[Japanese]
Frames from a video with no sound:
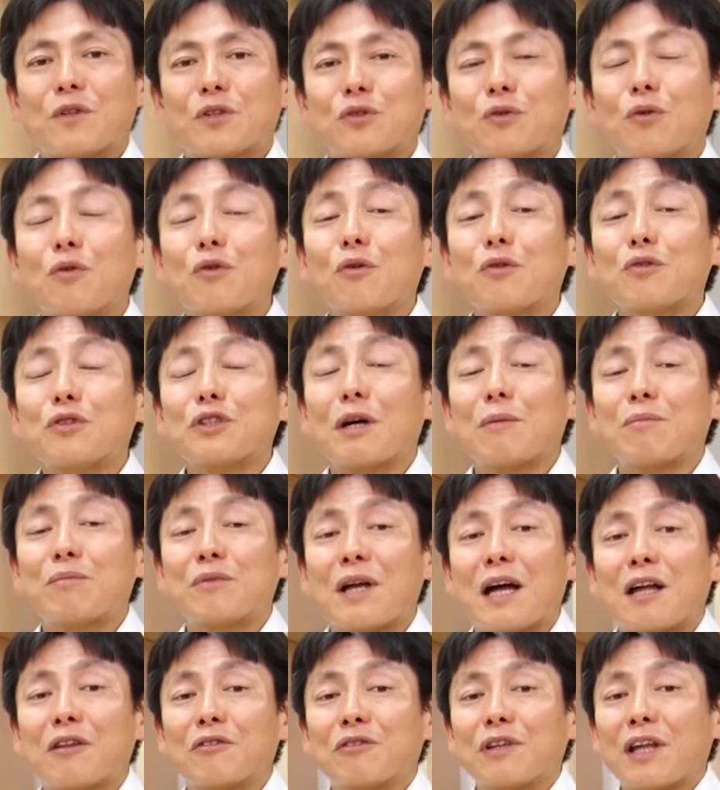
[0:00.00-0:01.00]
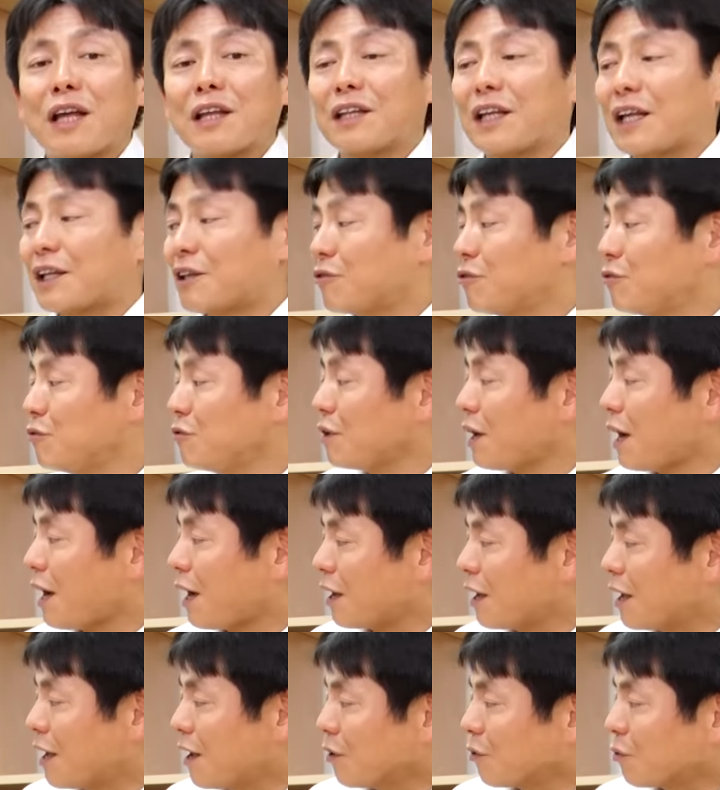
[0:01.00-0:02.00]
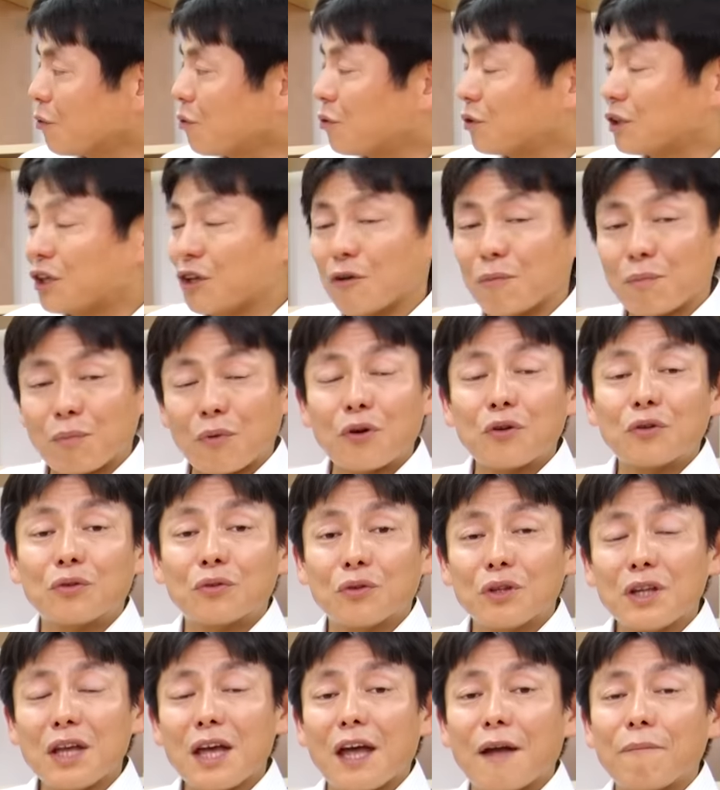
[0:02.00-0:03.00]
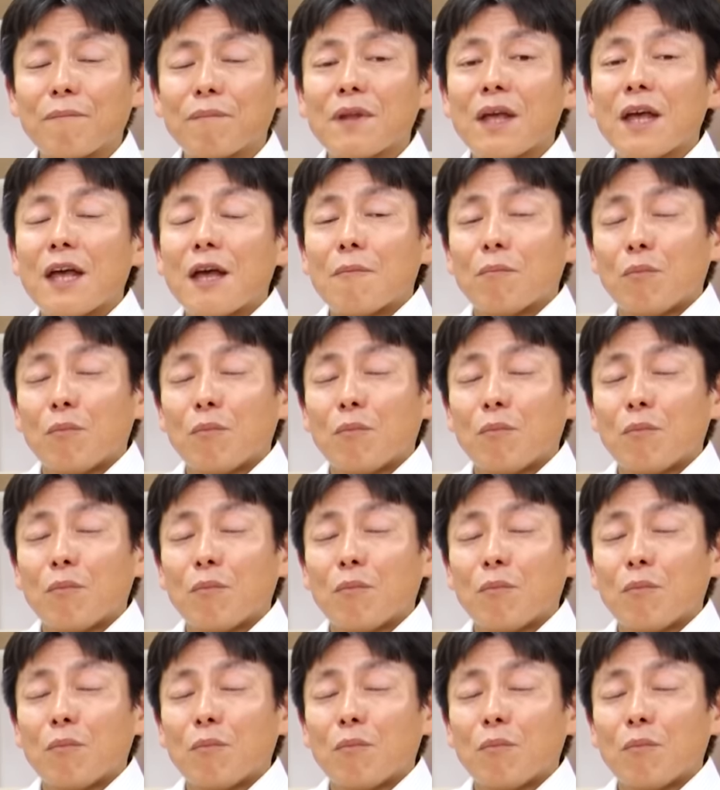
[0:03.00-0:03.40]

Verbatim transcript: それこそがブランドなんだというのがここでのポイントで、